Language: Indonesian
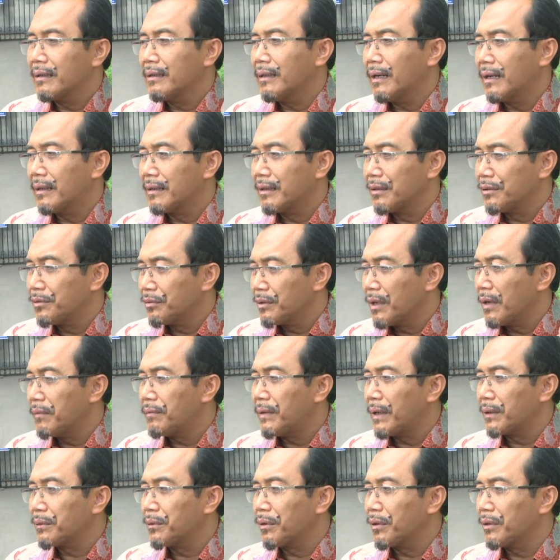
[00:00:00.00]
akhirnya ada
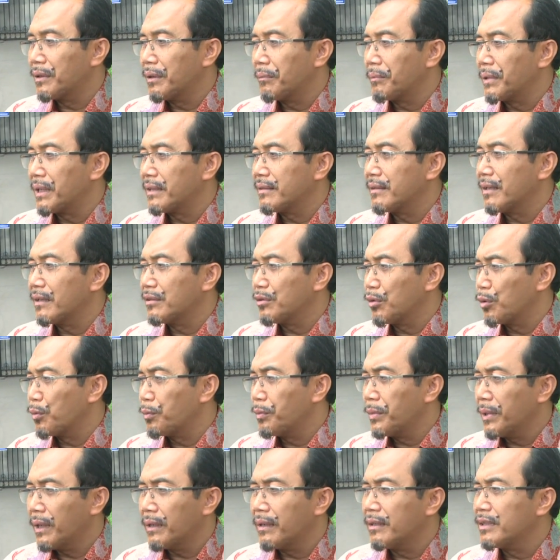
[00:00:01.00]
juga faktor depresiasi
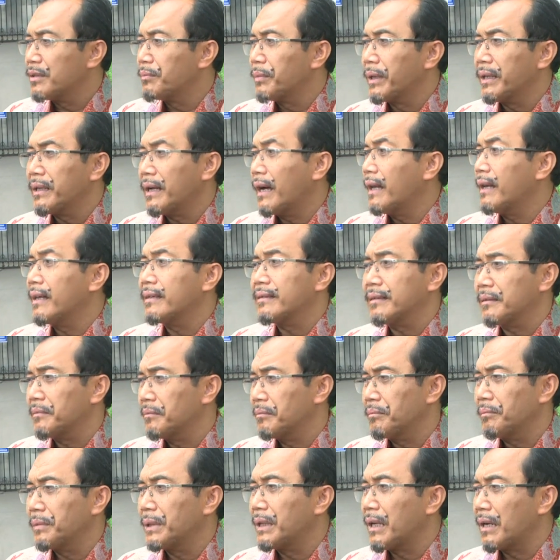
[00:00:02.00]
rupiah dan sebagainya
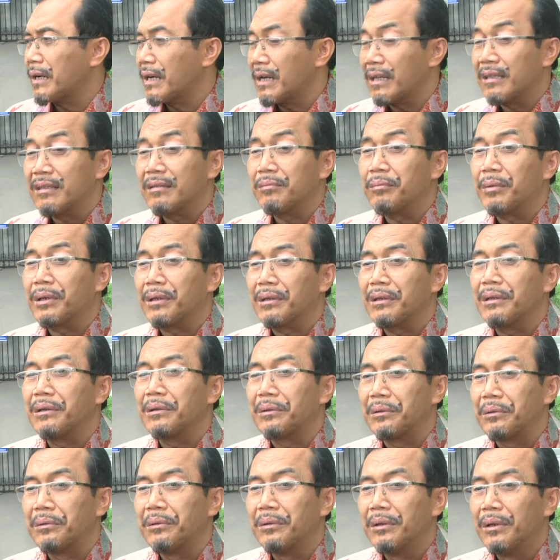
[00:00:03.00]
alasan perdagangan
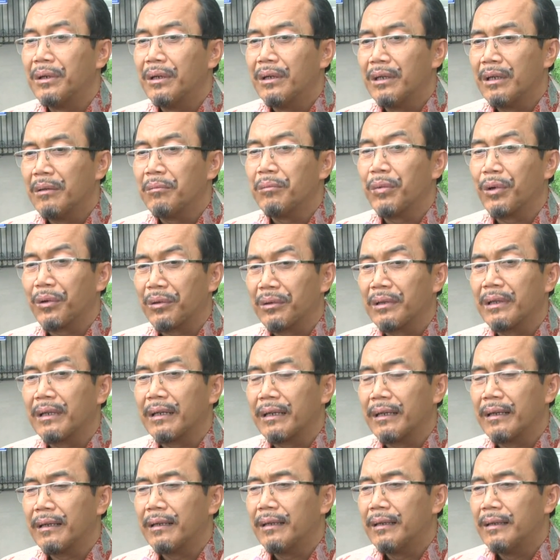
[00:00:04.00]
seperti itu
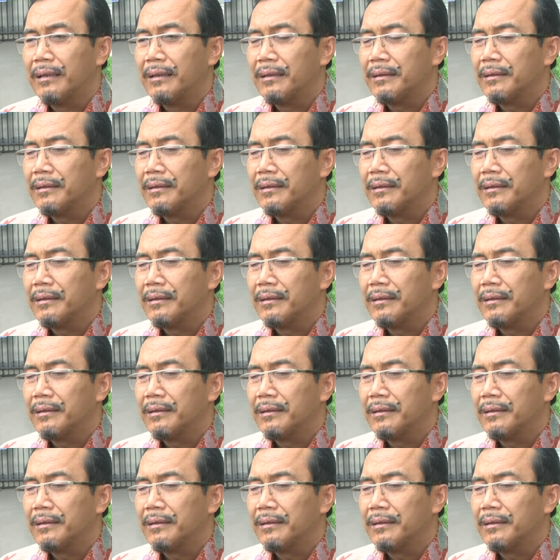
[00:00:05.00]
importir ya